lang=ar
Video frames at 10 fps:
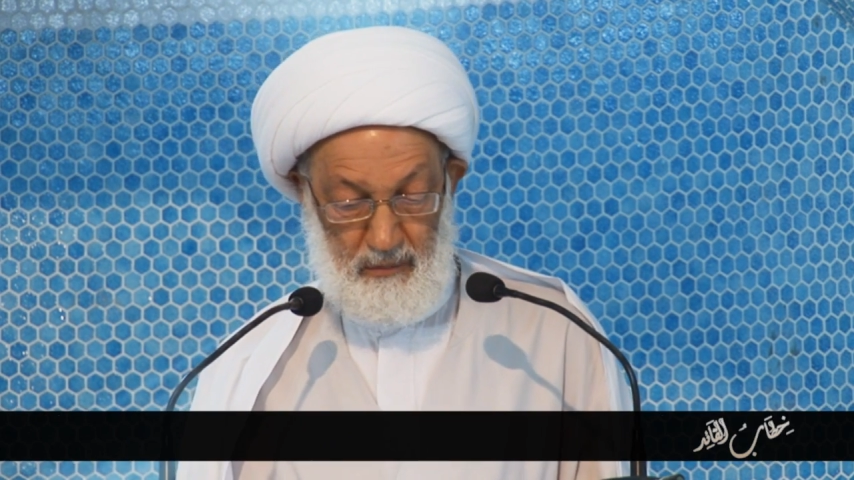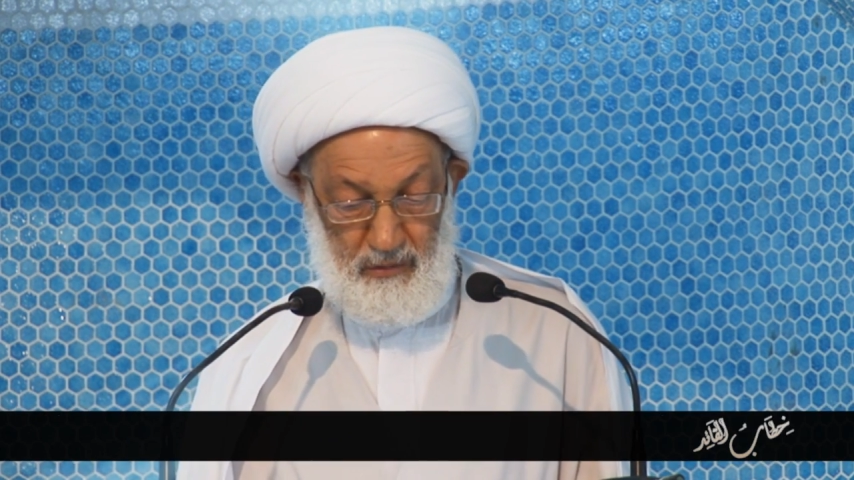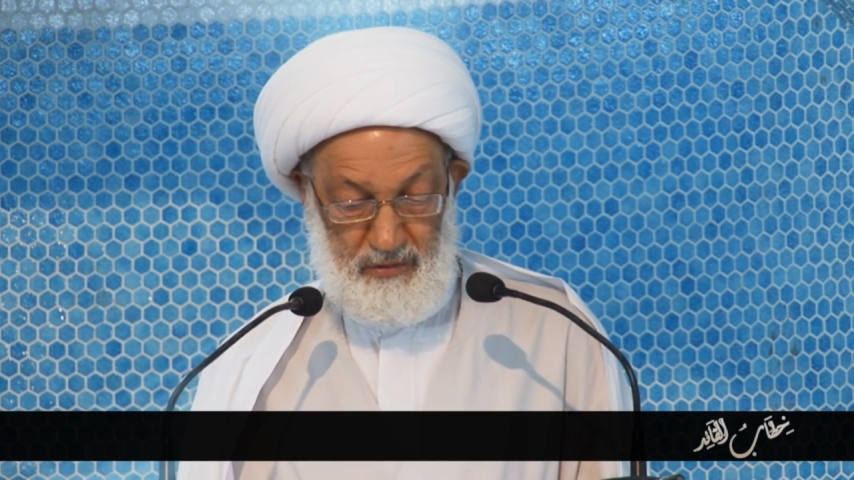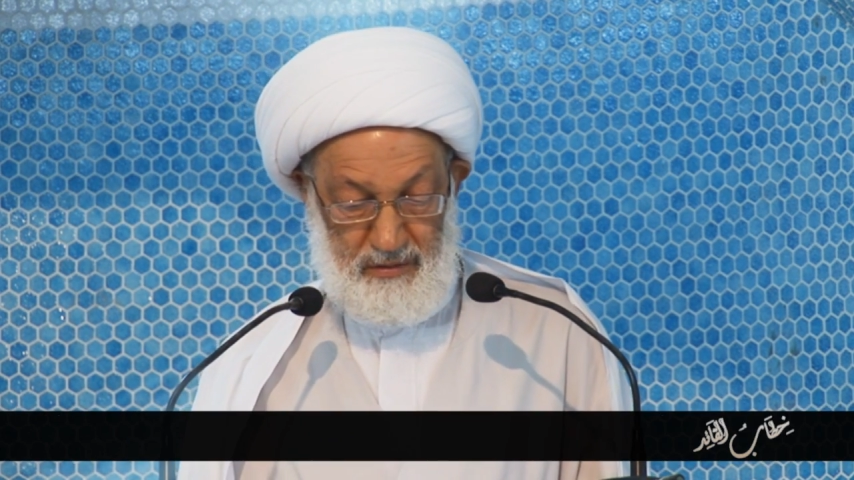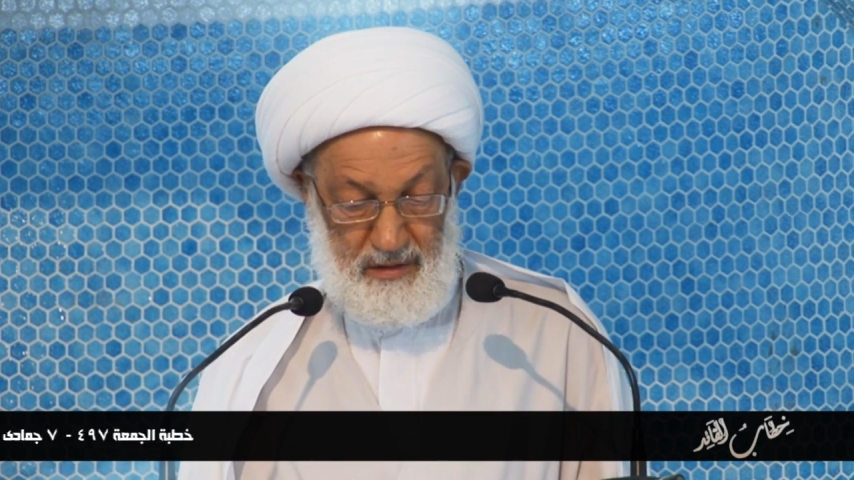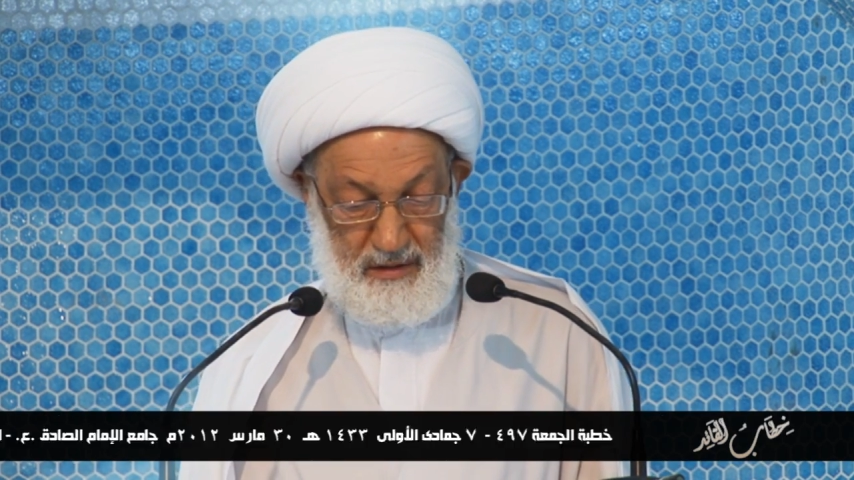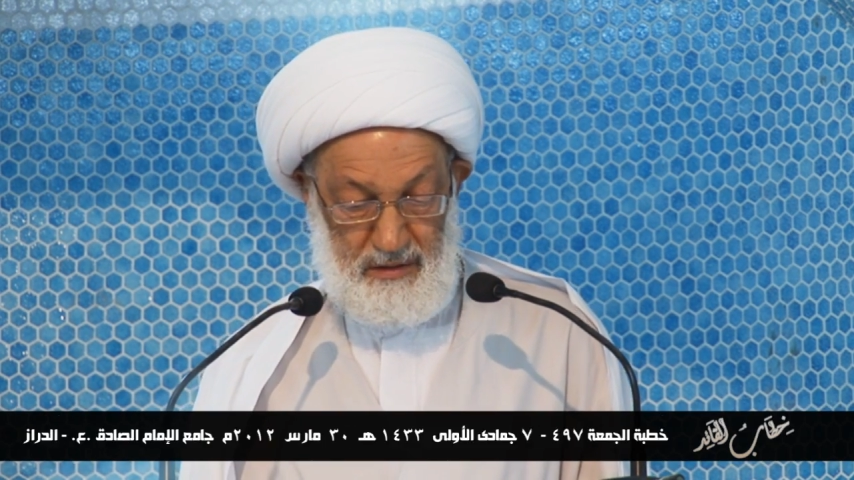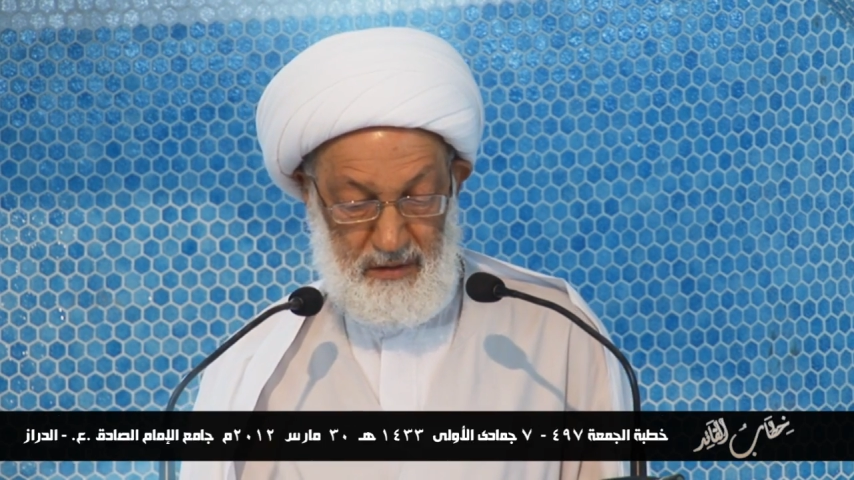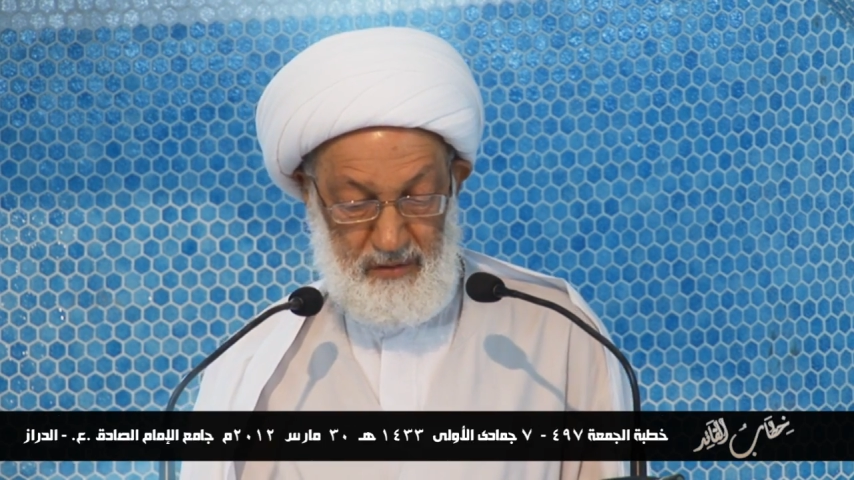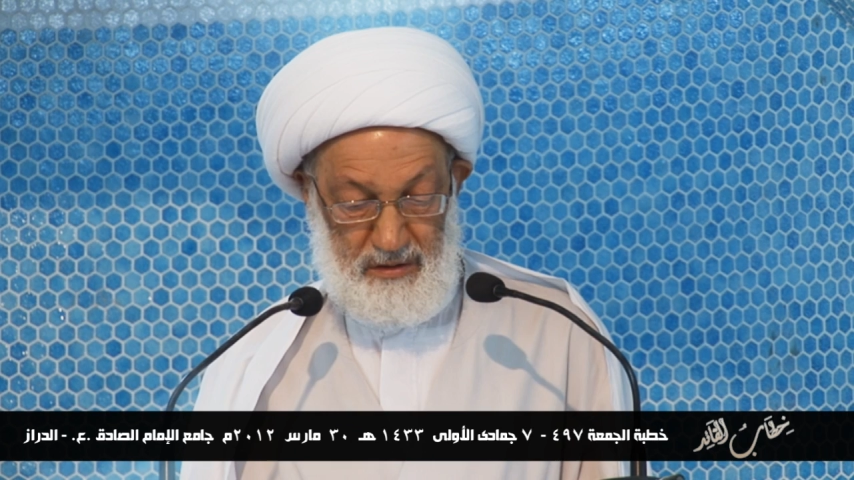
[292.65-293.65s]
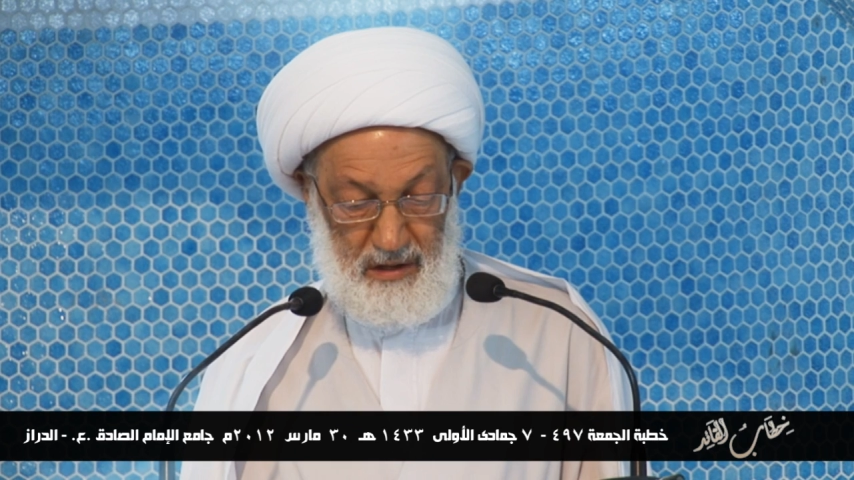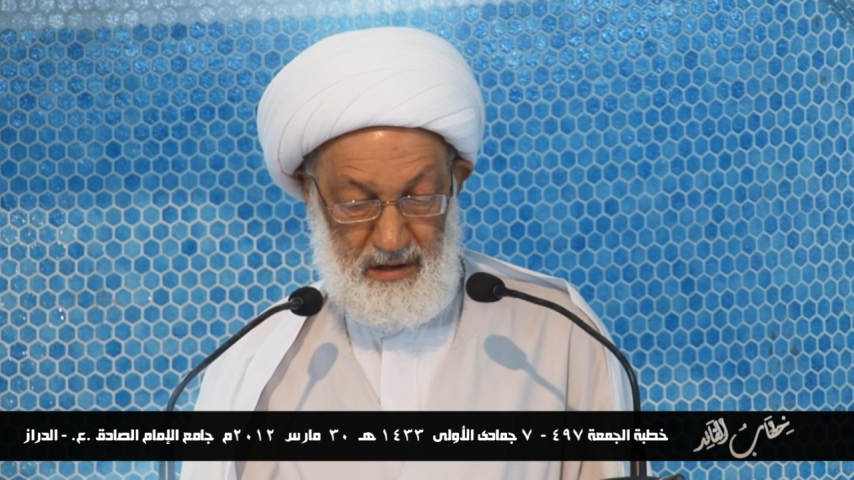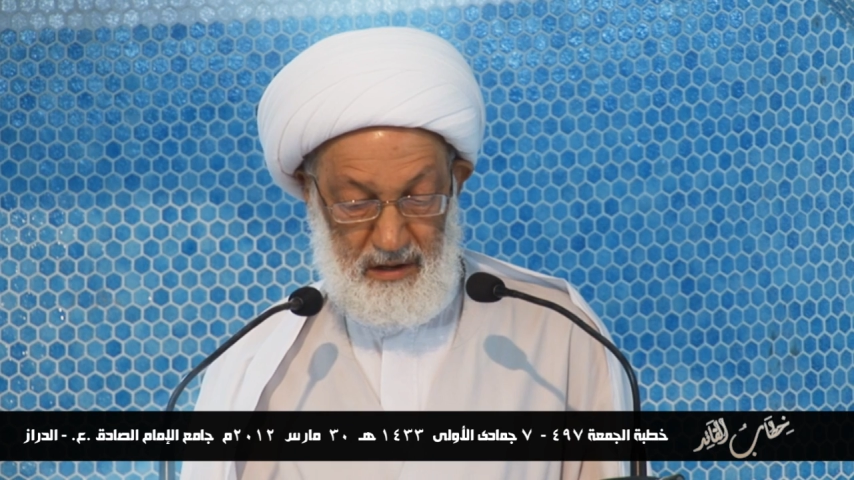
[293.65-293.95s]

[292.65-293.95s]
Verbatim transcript: المستهدفة